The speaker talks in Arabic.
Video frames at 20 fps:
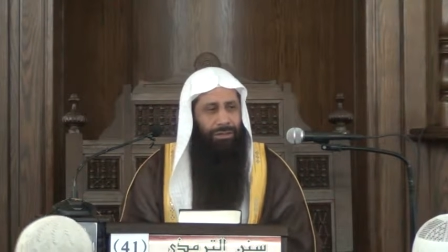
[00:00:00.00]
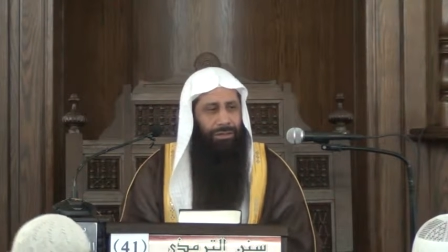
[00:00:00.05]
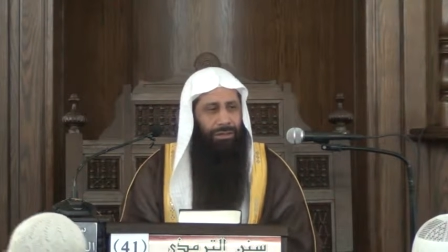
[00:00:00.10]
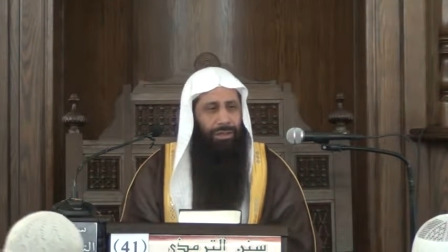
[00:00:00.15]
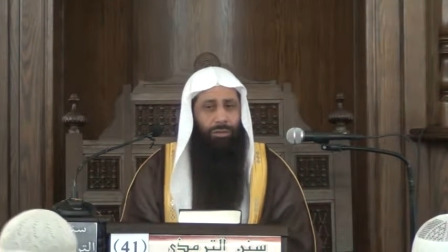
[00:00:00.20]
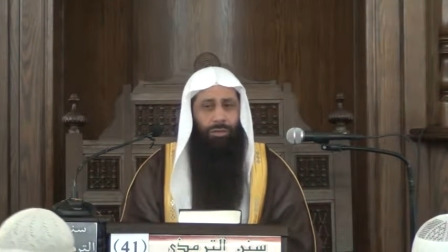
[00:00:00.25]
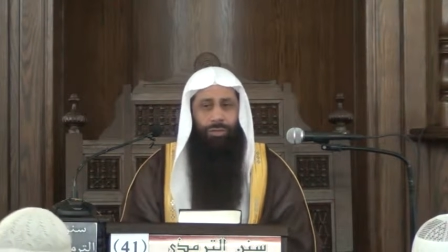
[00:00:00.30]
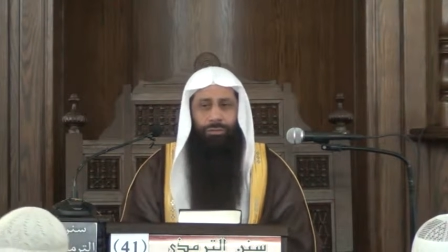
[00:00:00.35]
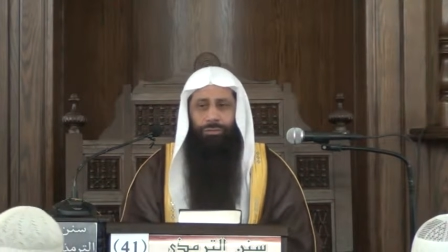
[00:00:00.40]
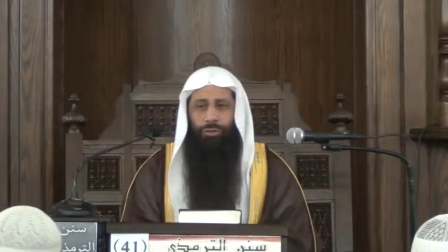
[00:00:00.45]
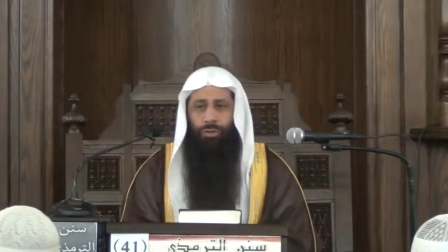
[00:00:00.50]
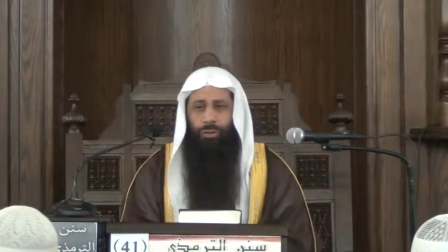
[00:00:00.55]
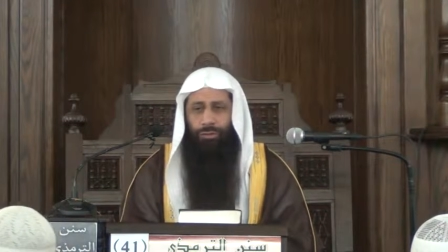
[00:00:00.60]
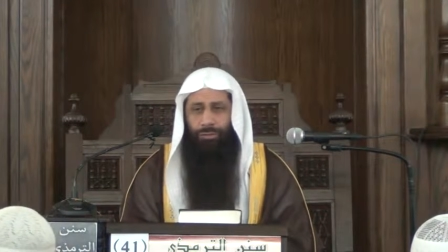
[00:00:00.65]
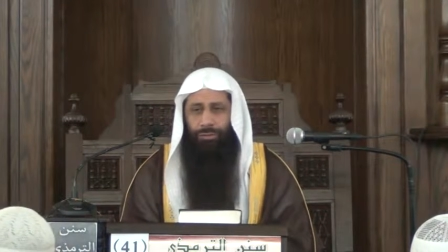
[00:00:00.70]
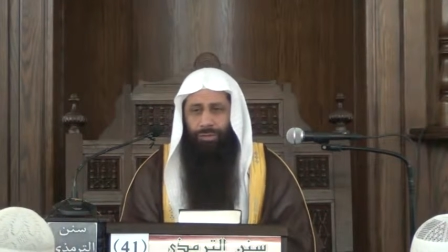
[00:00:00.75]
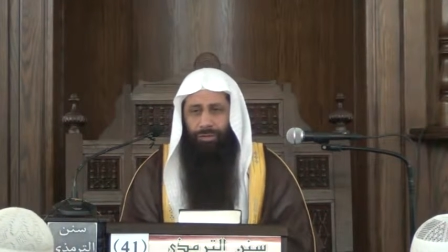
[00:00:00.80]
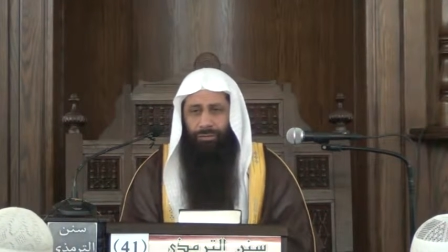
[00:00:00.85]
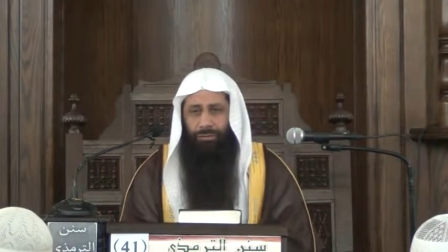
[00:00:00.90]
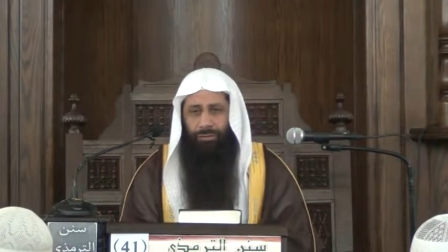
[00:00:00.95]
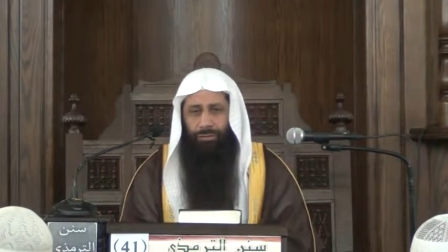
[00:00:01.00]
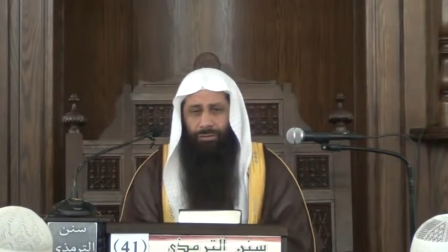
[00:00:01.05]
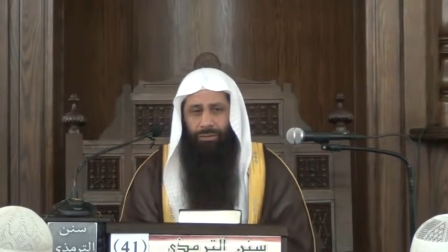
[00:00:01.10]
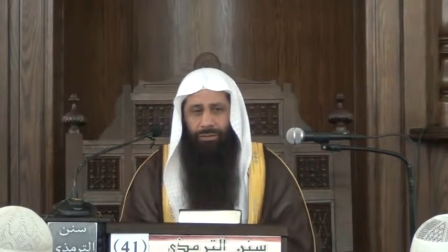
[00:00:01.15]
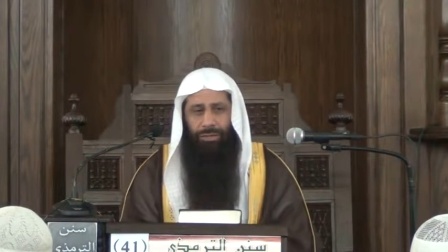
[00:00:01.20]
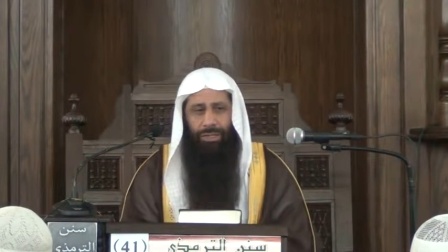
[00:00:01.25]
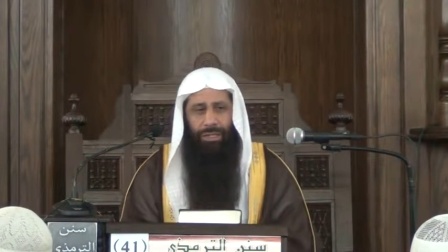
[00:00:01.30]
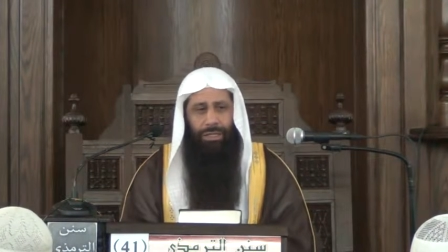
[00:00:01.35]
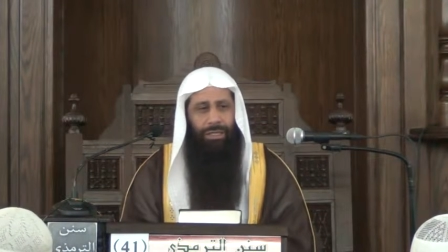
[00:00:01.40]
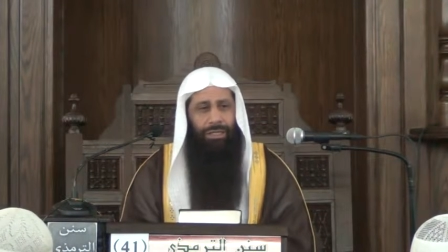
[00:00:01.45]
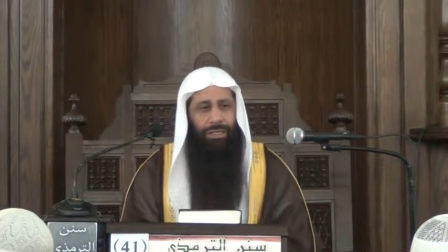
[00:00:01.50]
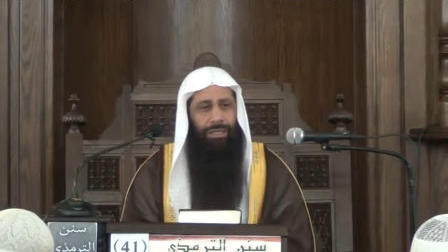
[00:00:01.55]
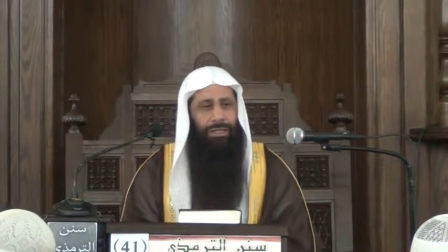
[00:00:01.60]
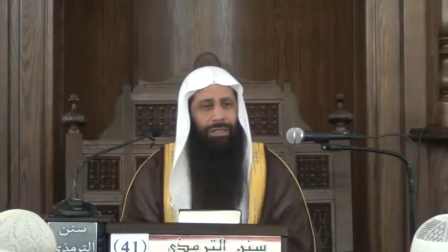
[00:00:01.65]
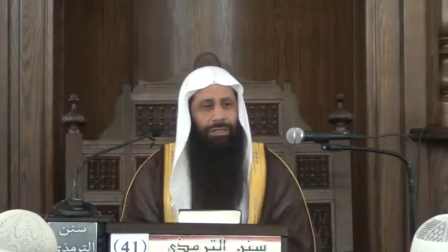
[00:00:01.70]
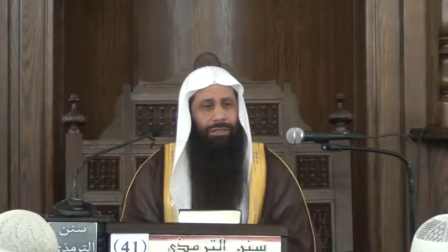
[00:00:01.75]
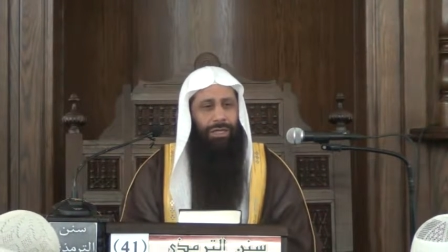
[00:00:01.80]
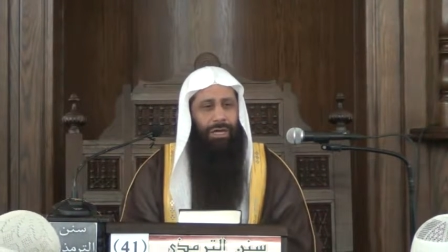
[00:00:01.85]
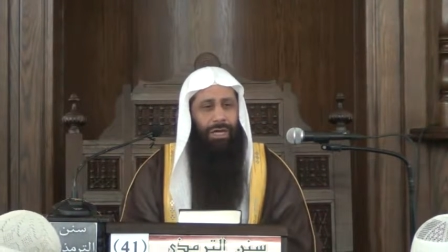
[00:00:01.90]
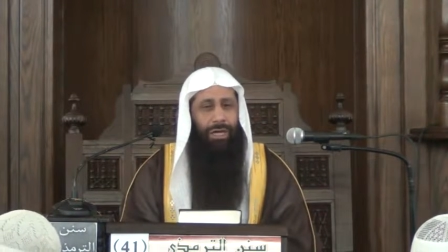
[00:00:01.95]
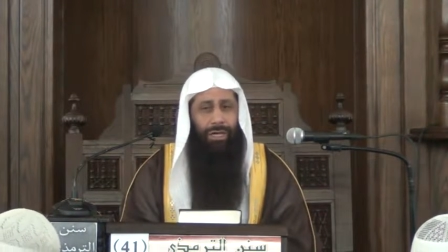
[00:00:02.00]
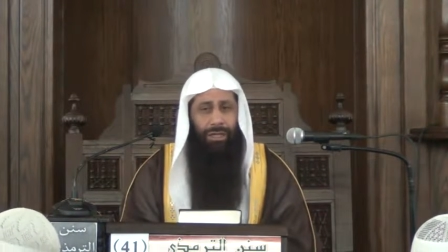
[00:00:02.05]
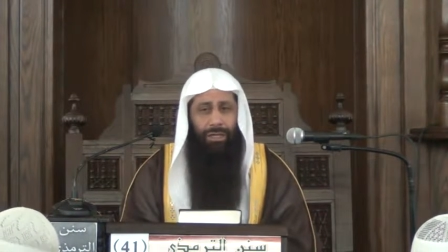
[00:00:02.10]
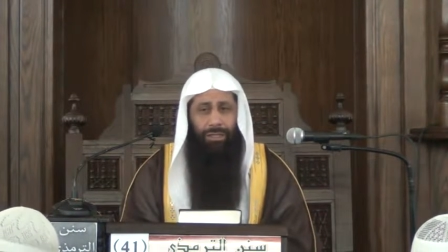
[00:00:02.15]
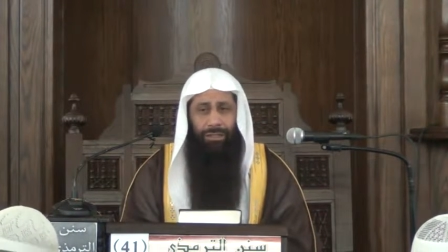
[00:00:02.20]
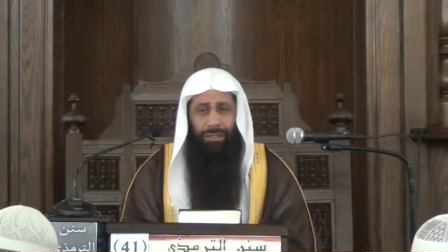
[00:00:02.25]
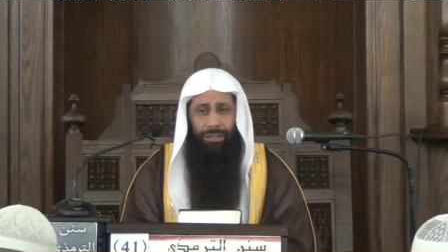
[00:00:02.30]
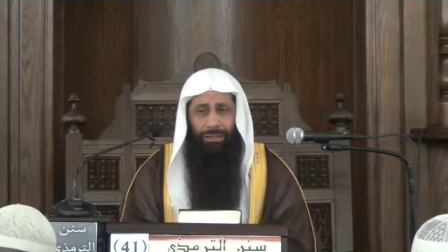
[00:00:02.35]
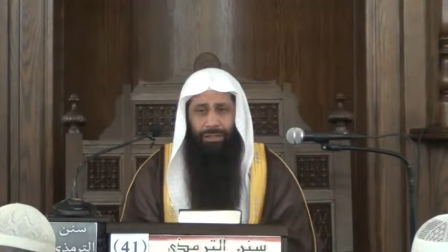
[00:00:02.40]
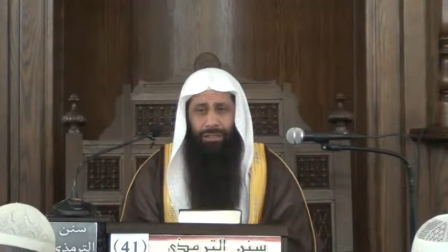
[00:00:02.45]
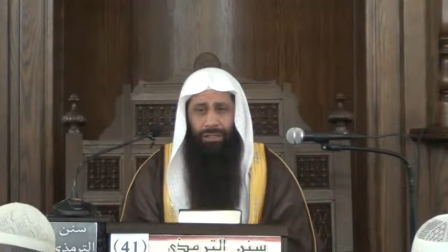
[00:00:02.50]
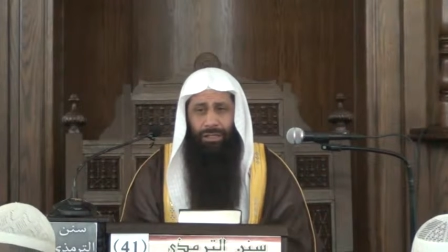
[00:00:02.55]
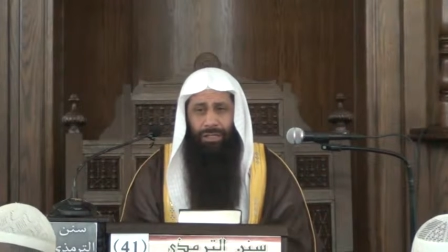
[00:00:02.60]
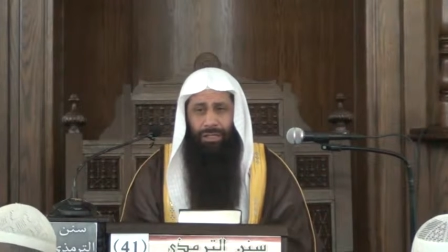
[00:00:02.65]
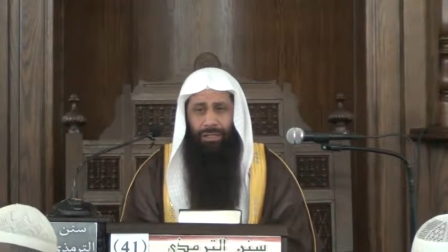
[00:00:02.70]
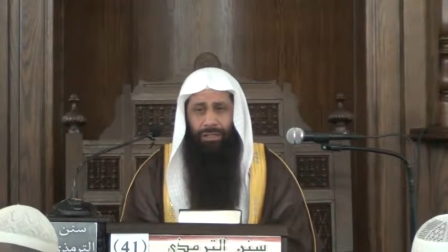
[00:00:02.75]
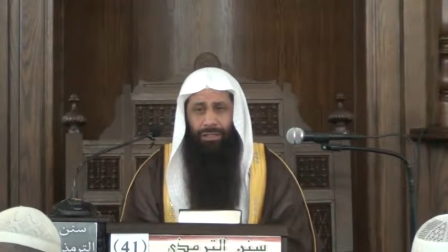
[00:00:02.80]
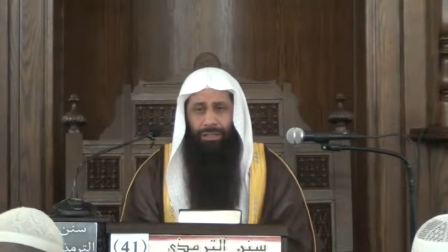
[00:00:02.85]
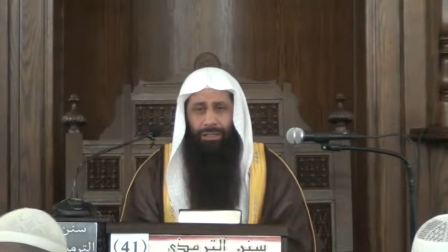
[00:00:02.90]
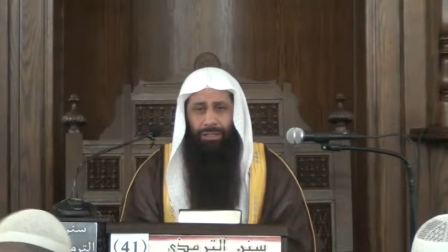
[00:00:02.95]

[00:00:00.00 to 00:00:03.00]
نقول في حكم المرفوع لكن إذا تعارض عندنا